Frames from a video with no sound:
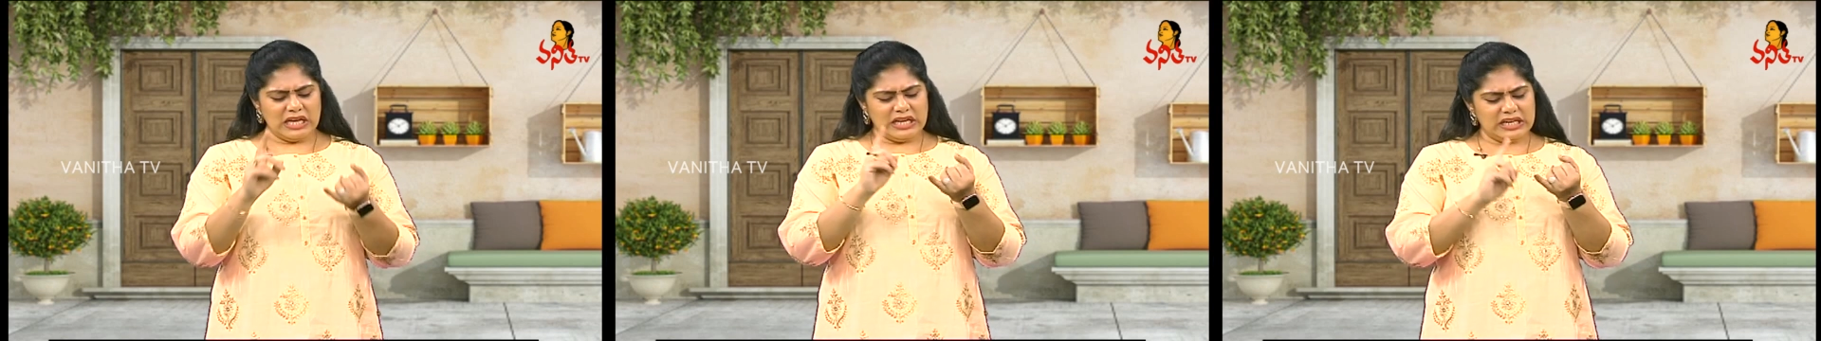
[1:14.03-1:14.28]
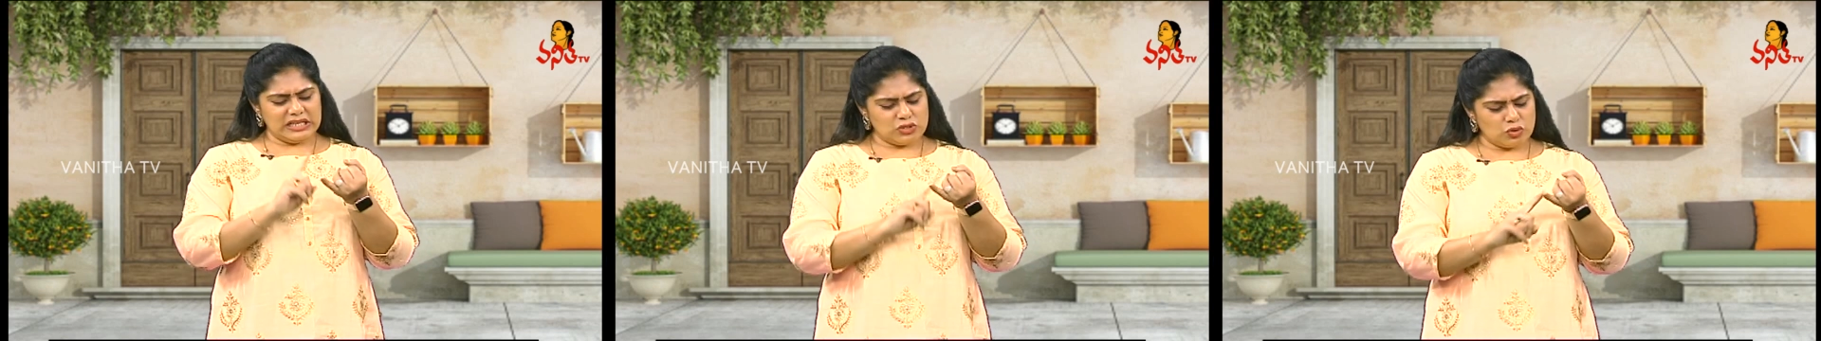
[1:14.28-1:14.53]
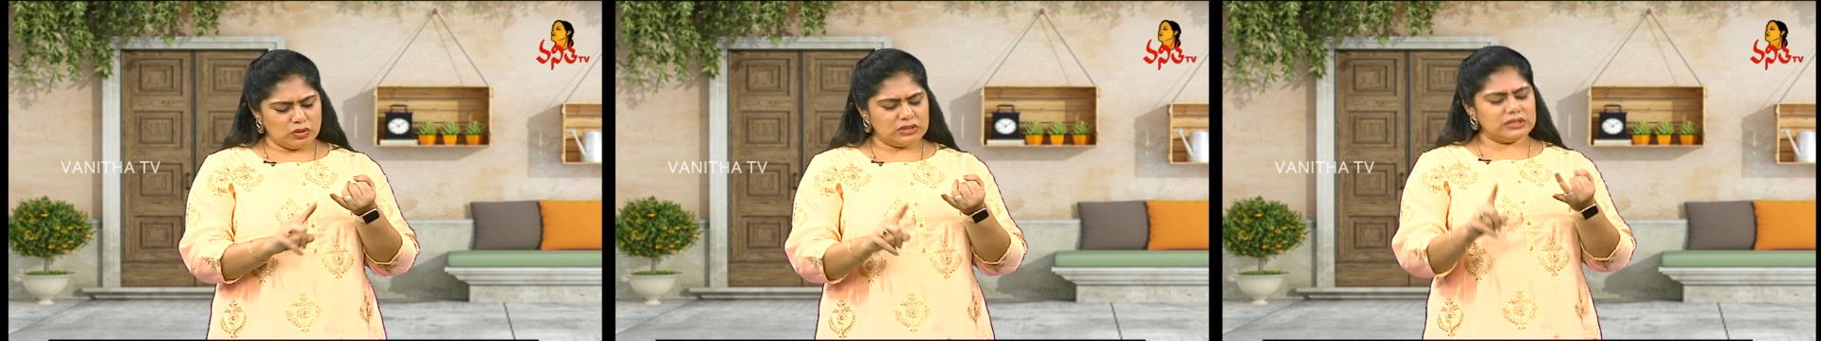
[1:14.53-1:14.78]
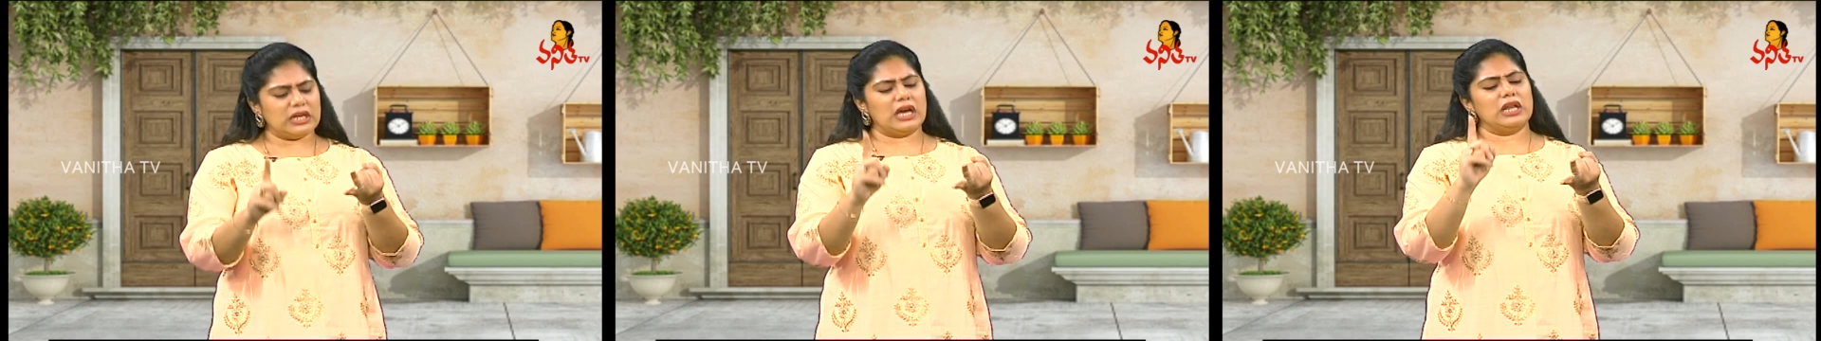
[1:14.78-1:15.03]
ఈ
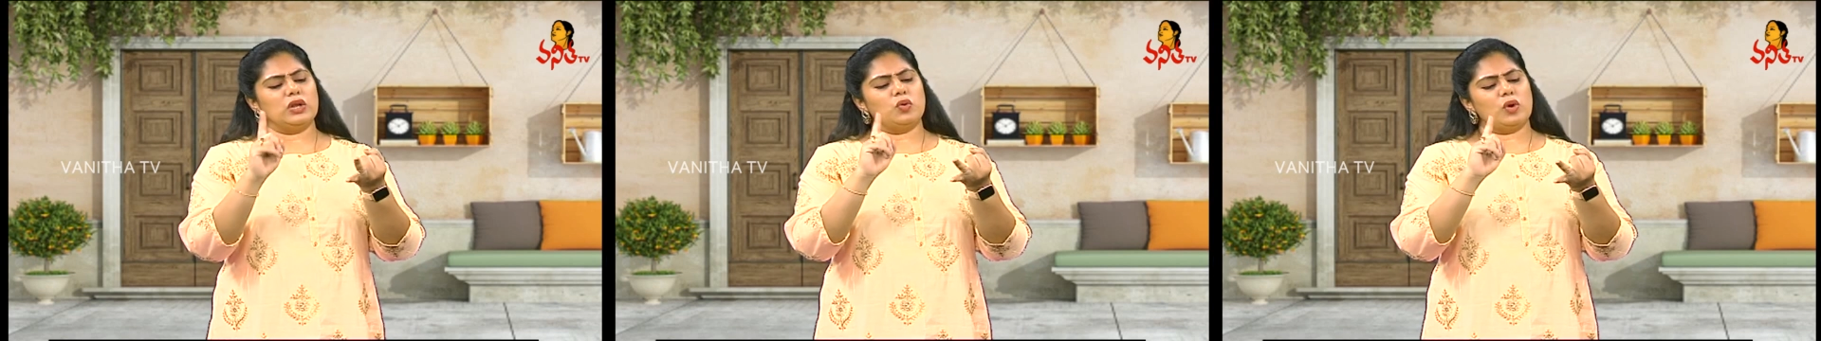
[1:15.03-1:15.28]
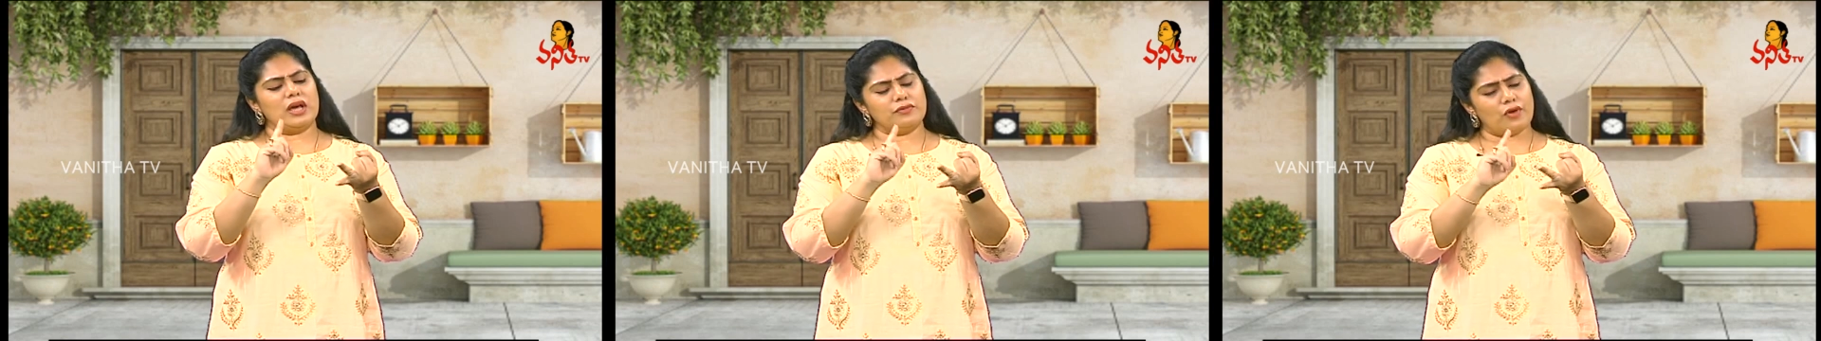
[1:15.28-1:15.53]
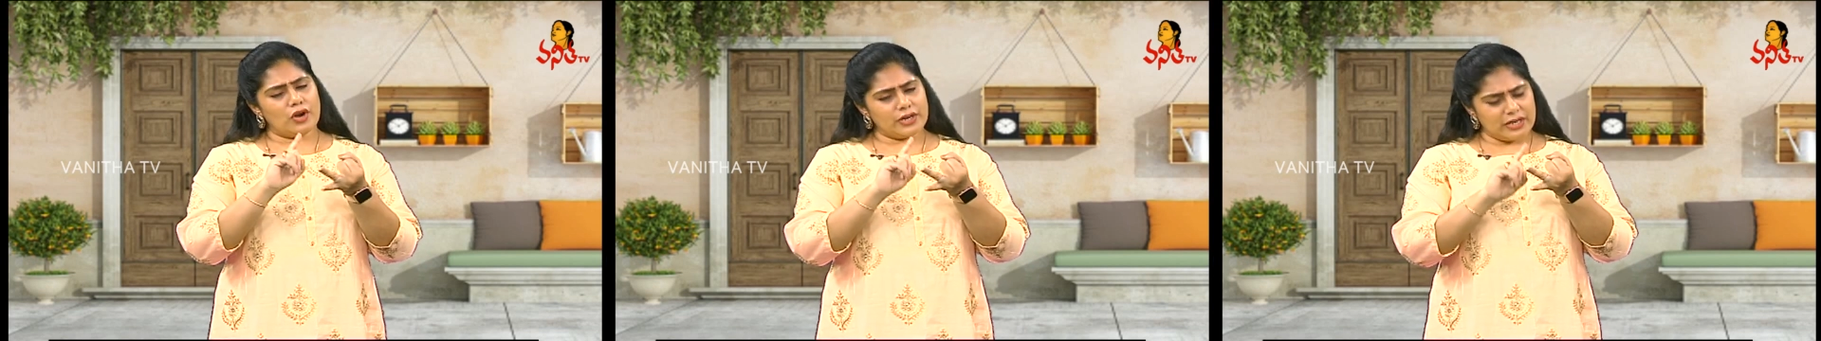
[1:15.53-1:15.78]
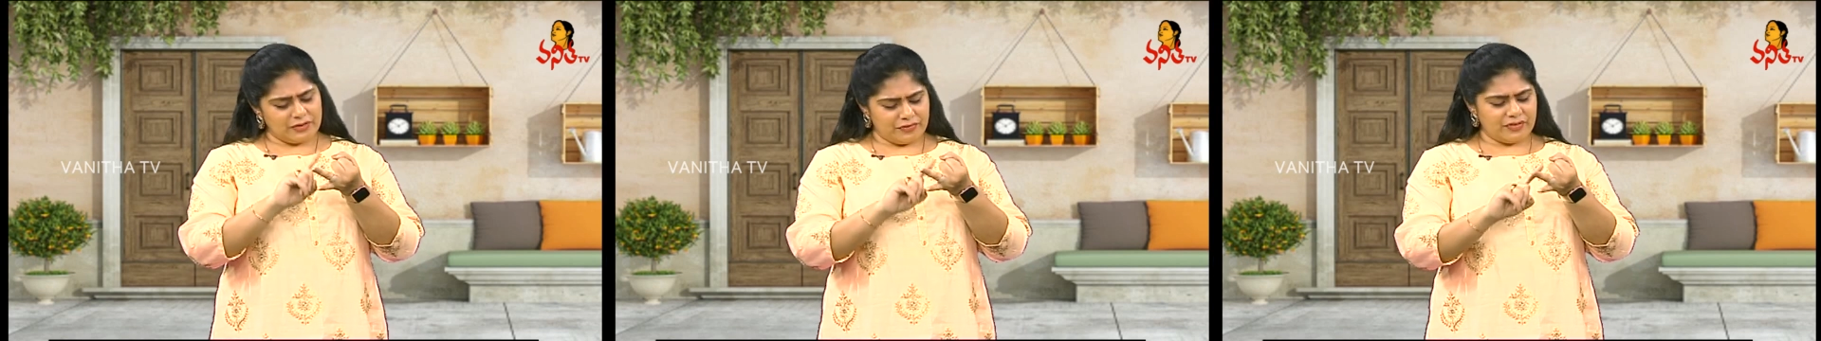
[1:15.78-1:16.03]
చుట్టాలు అన్వాంటెడ్